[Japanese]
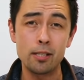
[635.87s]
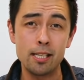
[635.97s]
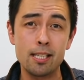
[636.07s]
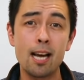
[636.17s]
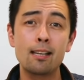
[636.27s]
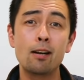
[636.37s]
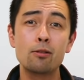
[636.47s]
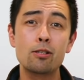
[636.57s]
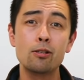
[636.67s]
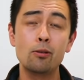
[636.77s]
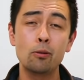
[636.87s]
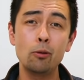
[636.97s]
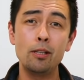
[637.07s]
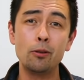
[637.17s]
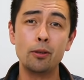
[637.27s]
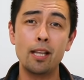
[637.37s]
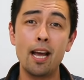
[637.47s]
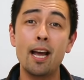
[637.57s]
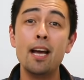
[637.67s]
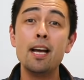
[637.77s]
て参加をすることによっ
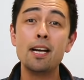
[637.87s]
て、